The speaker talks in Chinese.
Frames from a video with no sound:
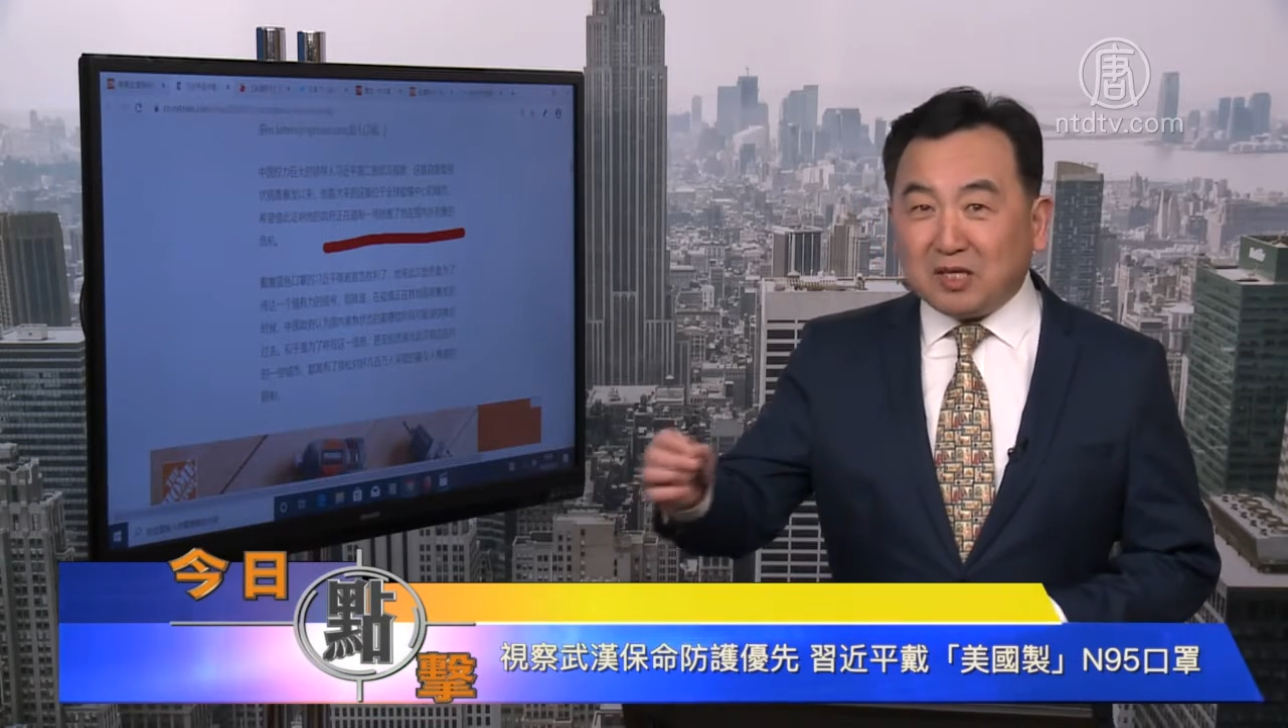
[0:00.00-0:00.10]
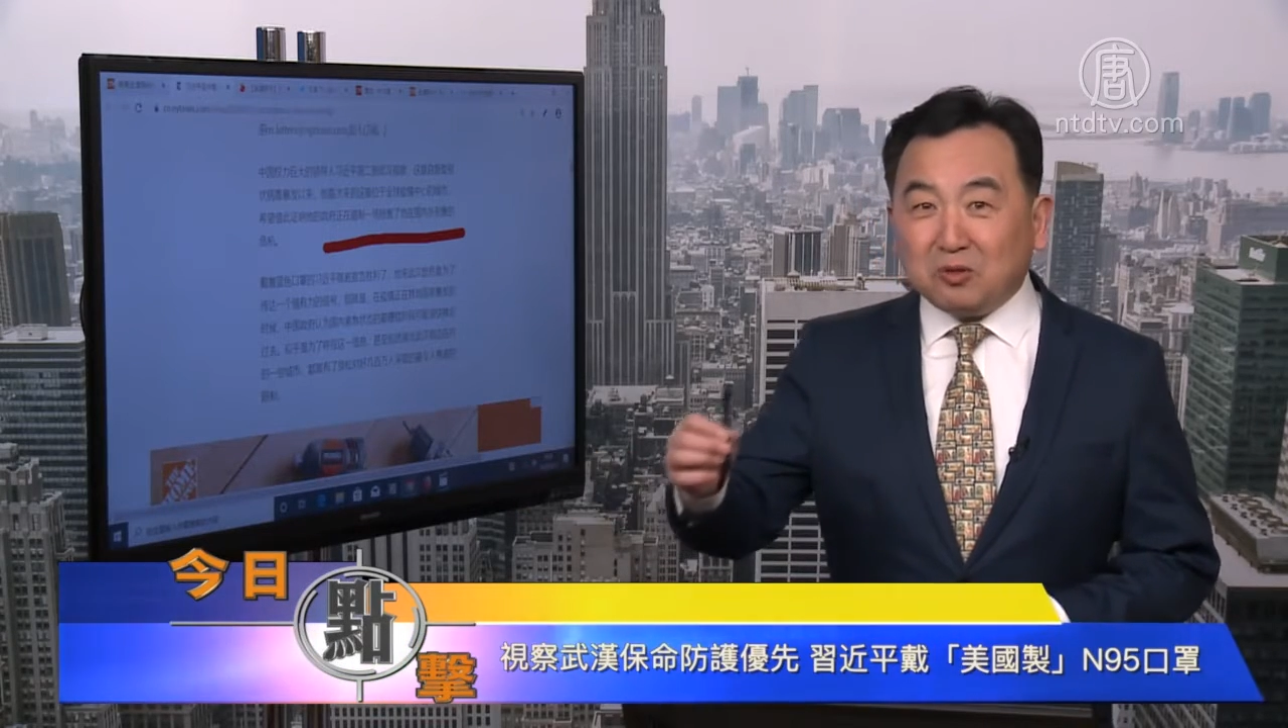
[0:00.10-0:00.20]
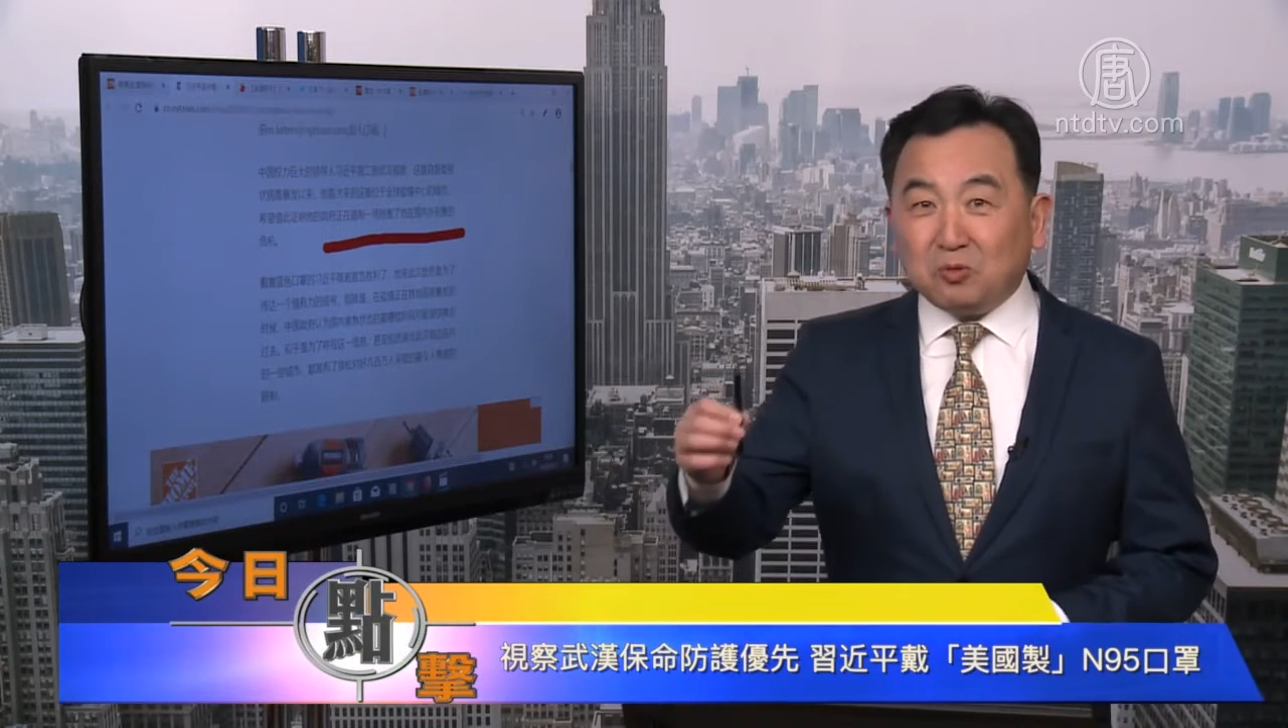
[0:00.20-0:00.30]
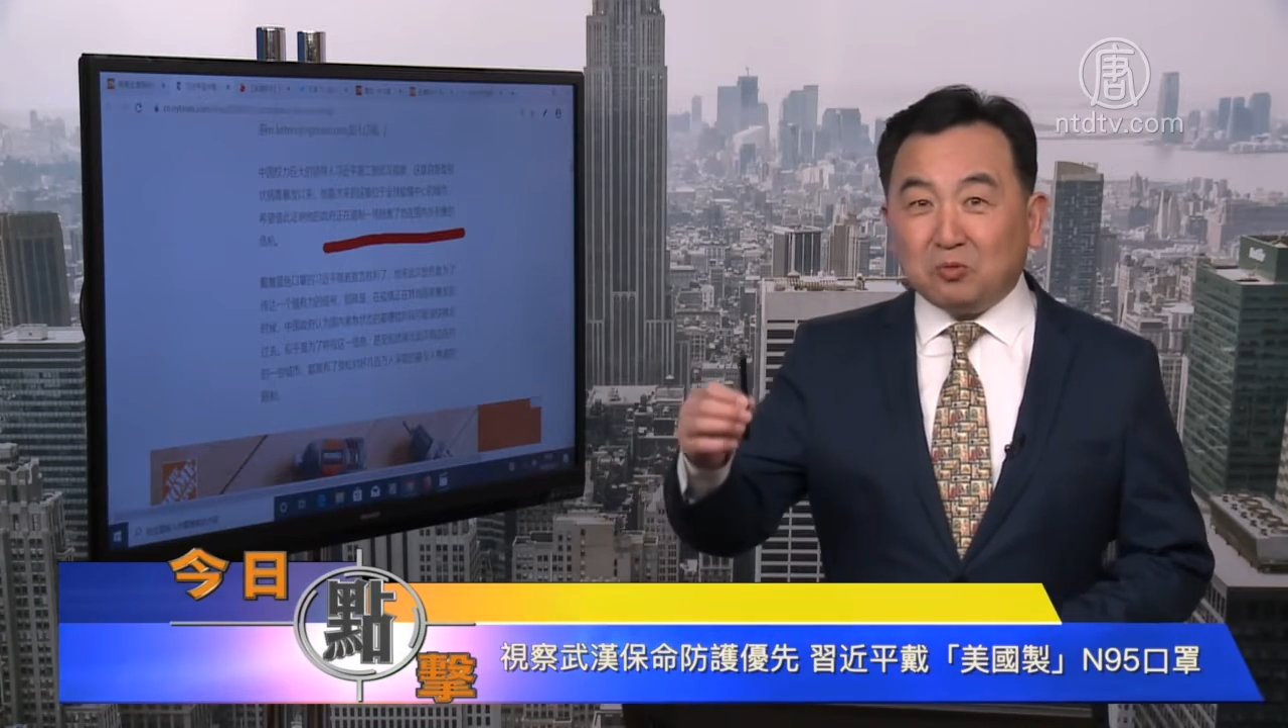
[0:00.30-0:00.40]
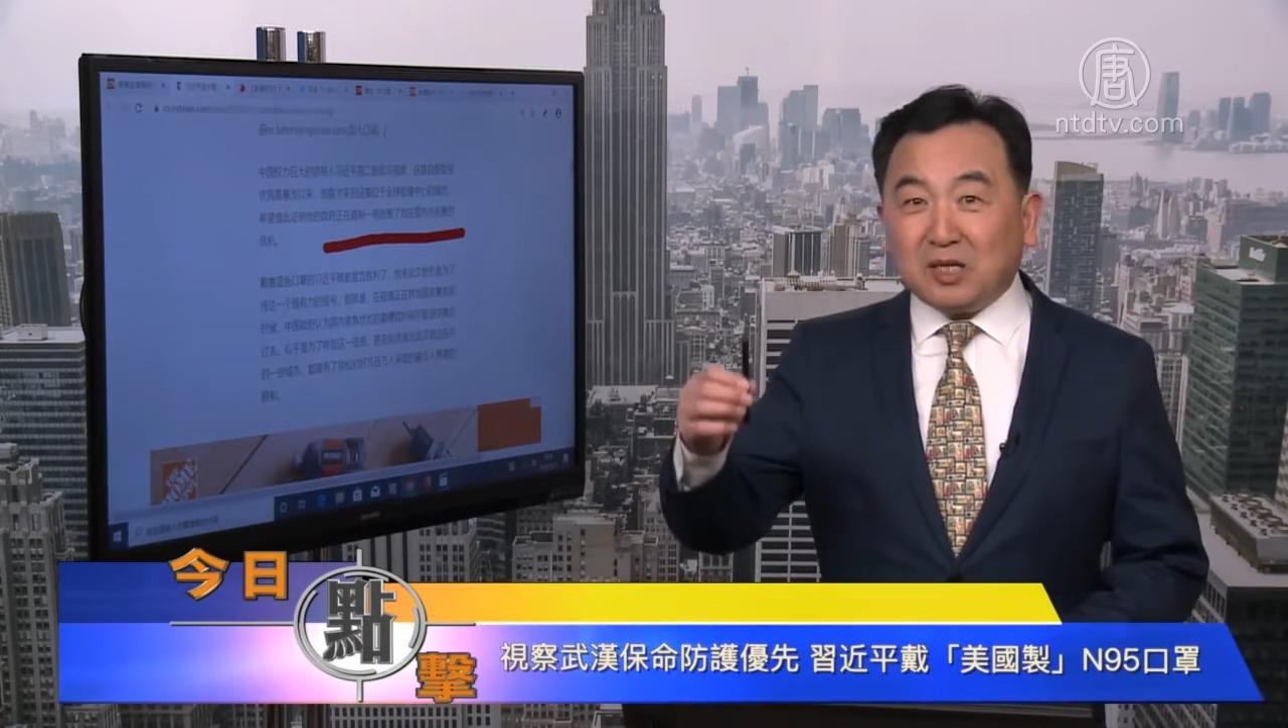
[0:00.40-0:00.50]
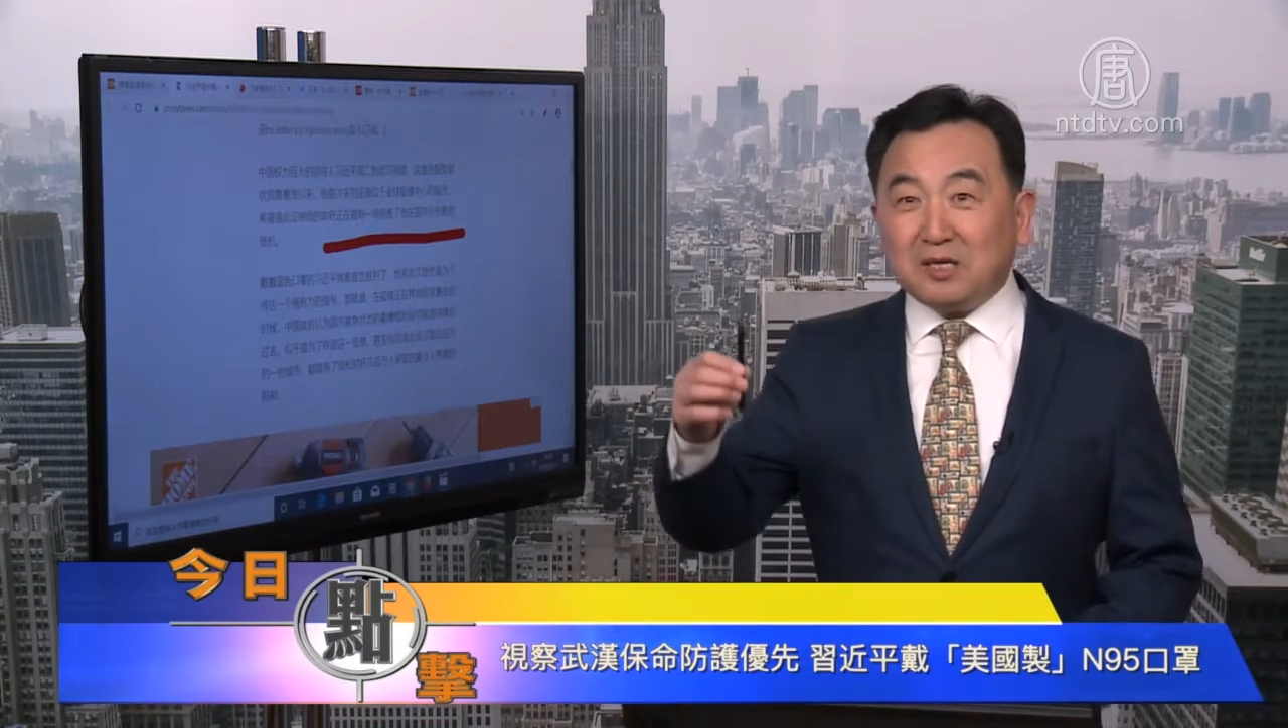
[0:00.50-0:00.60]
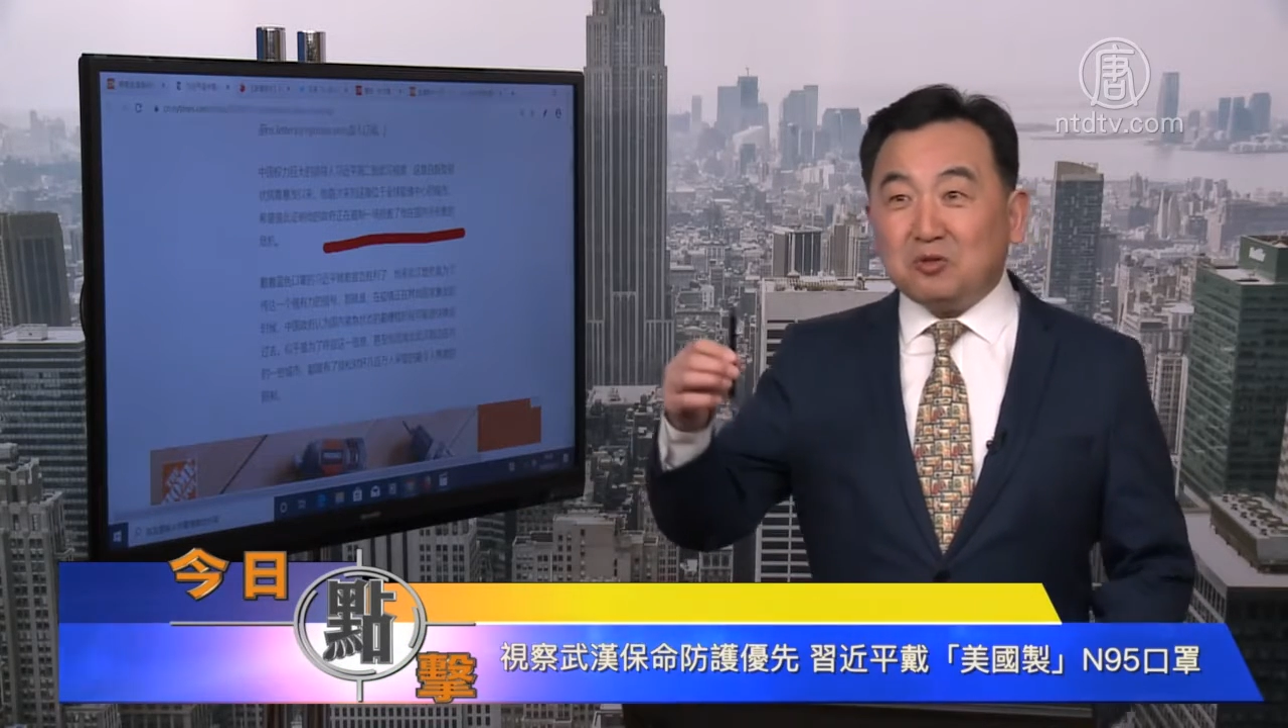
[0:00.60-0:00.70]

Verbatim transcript: 境中得